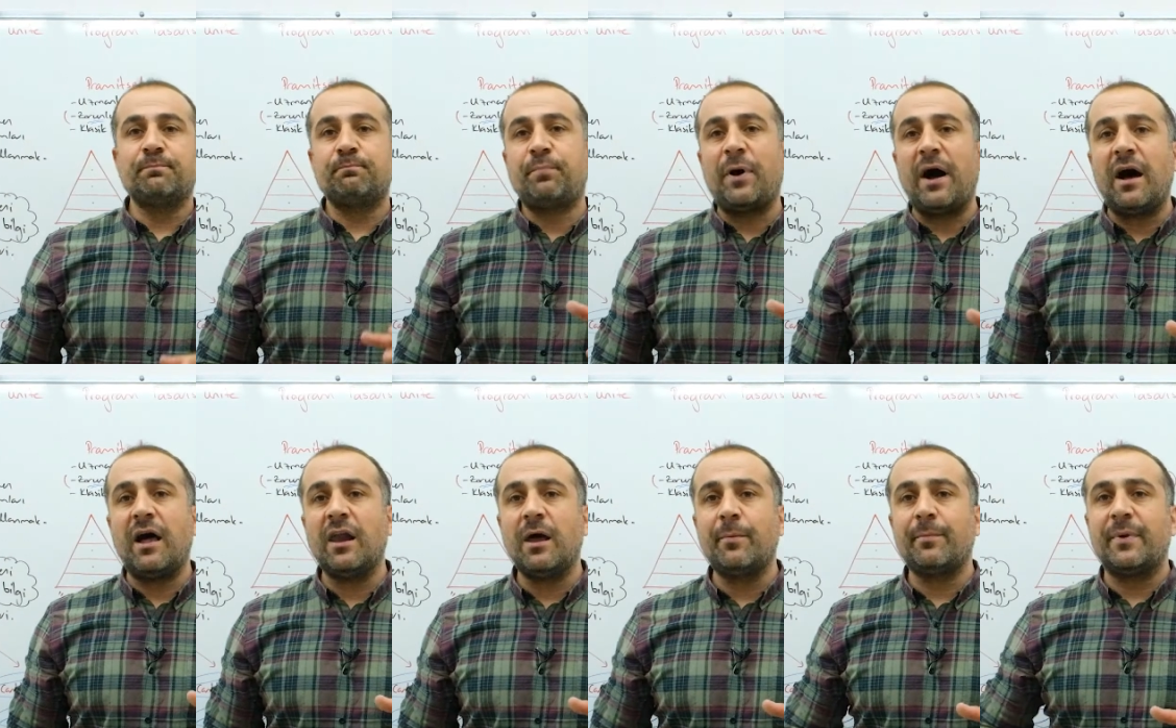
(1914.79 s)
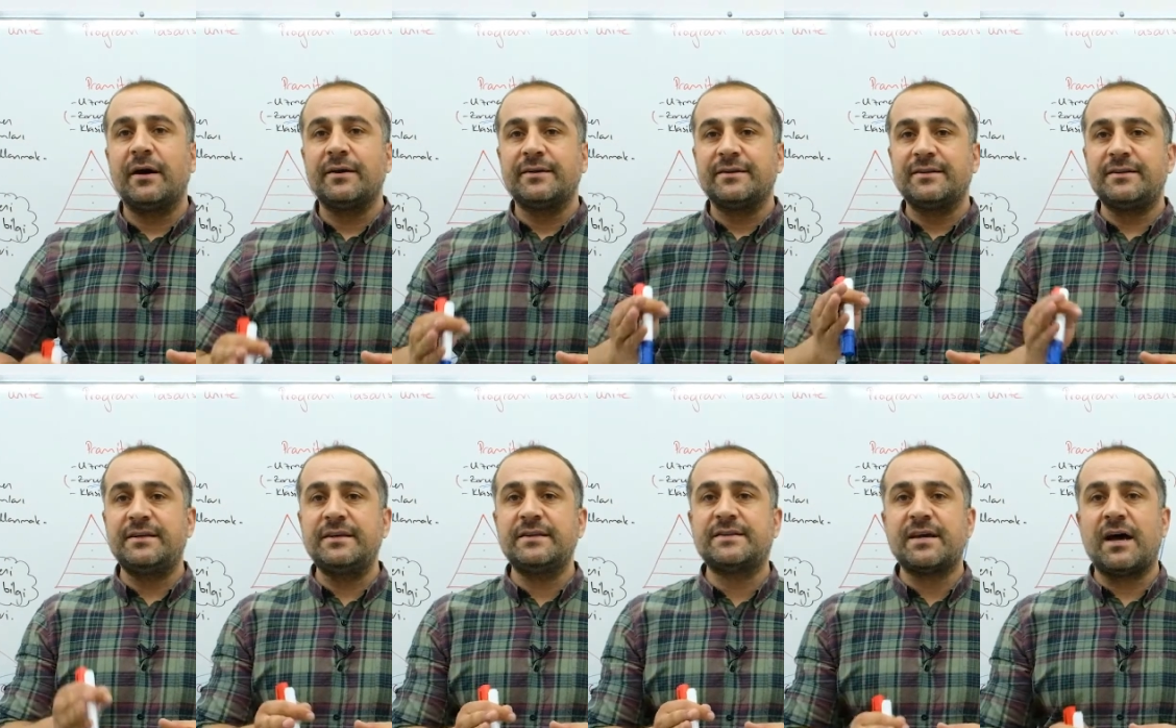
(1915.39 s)
Bağlama,
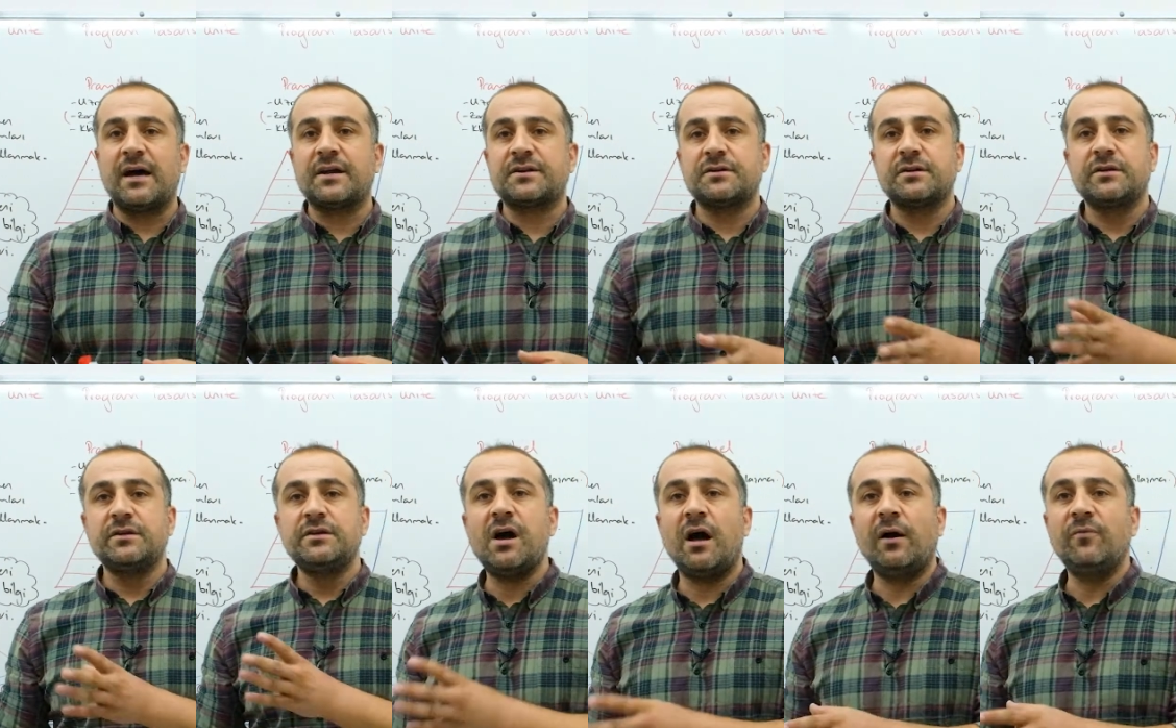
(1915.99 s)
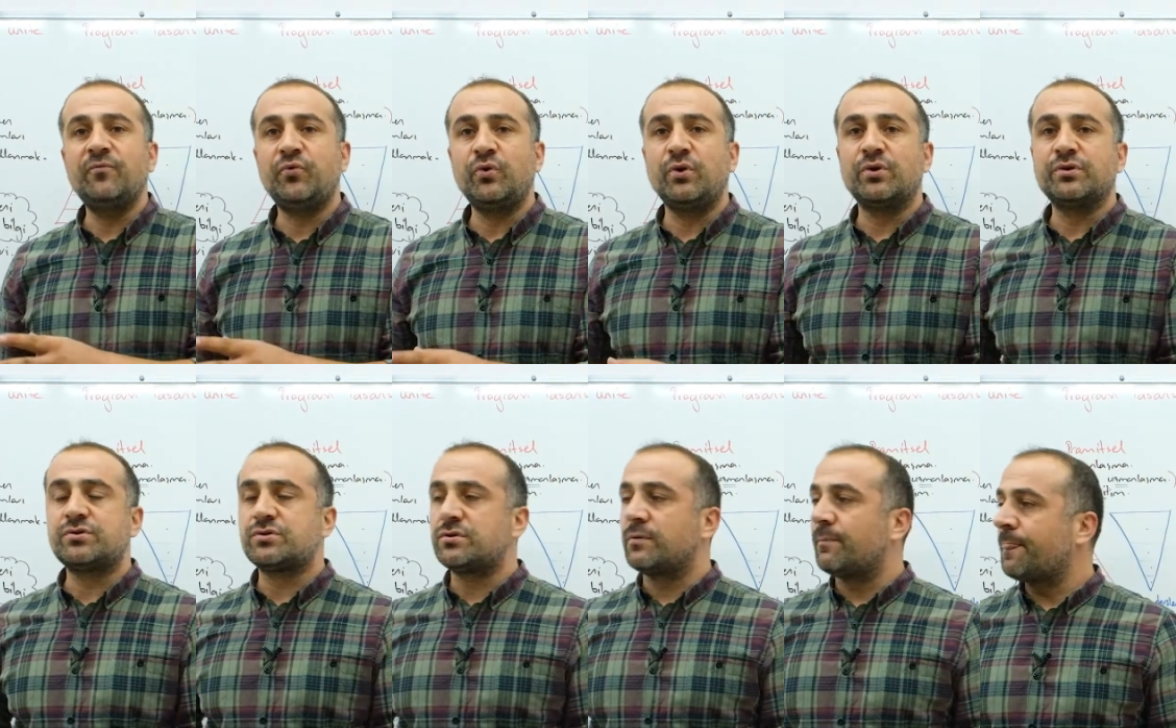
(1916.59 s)
gitar, yan
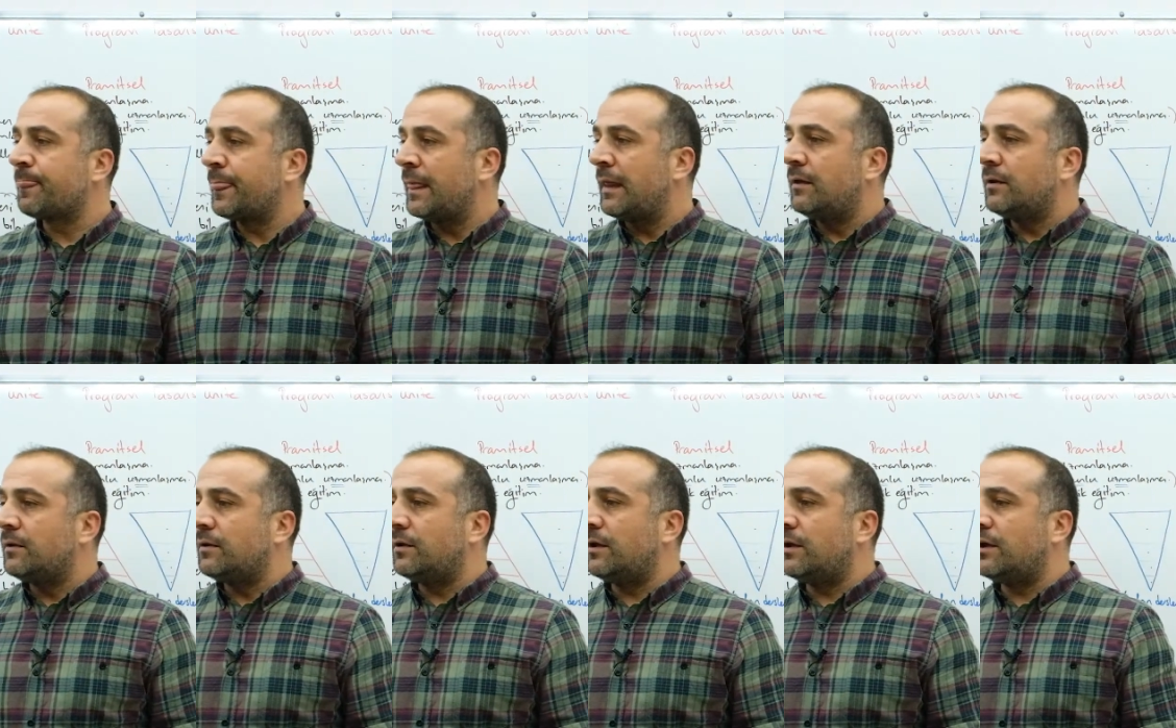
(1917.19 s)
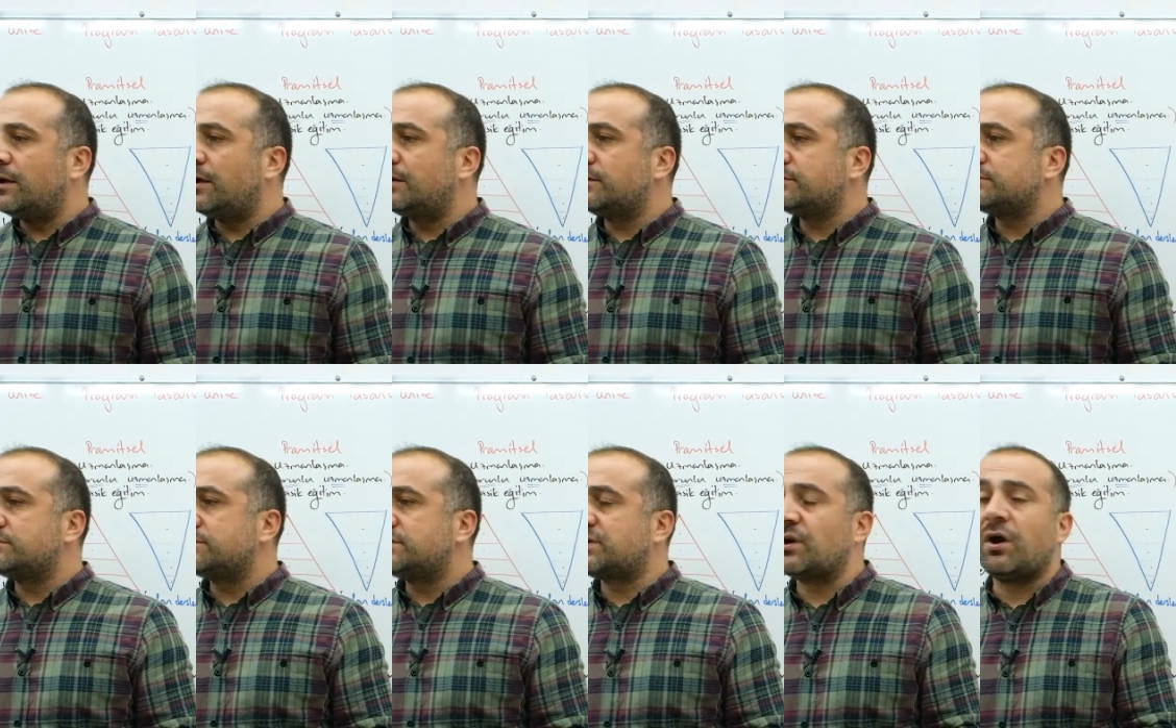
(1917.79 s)
flüt, e,
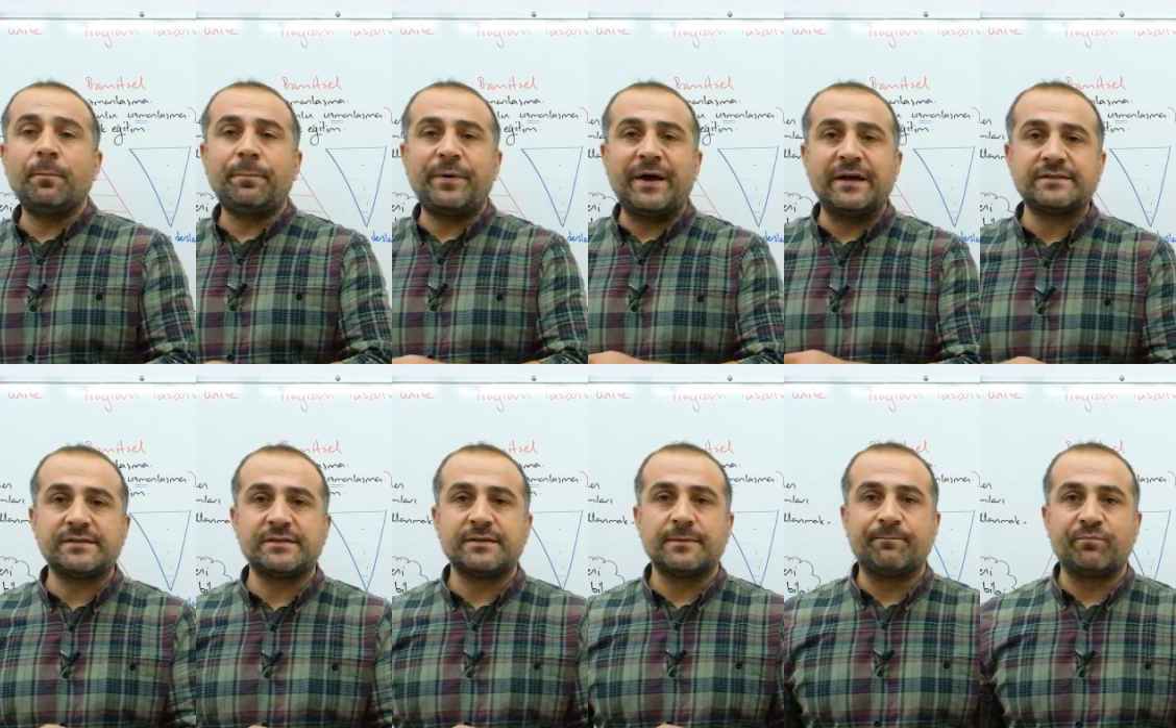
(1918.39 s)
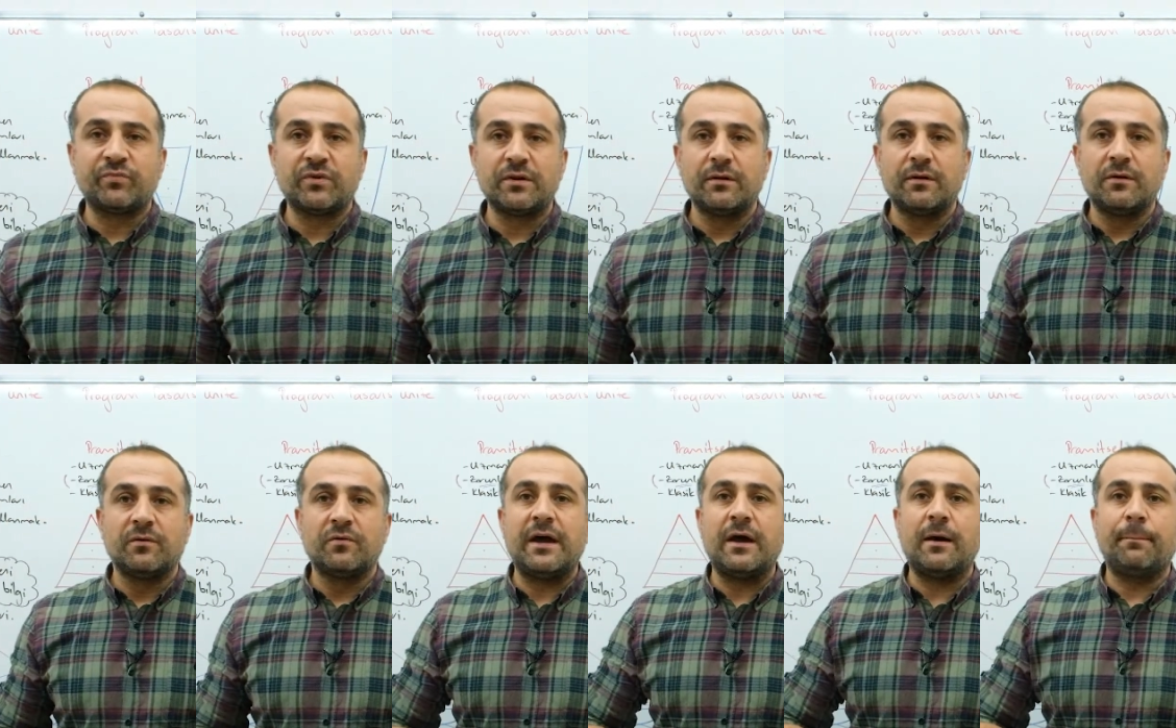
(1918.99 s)
trompet
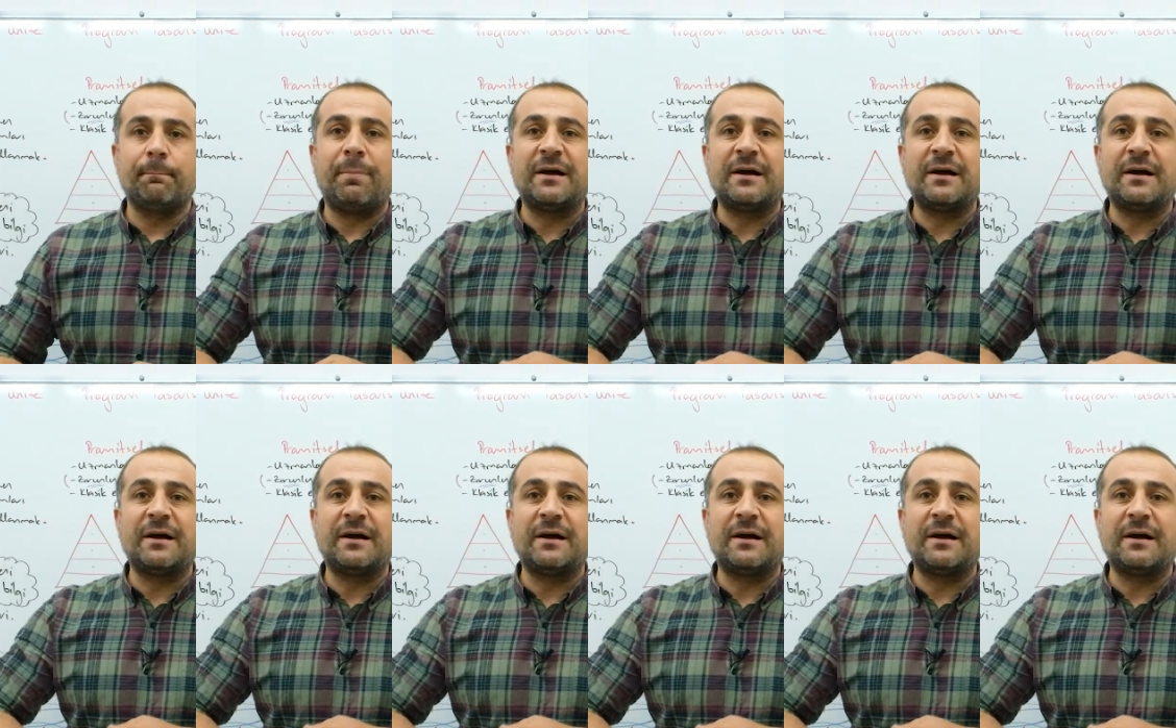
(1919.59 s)
veya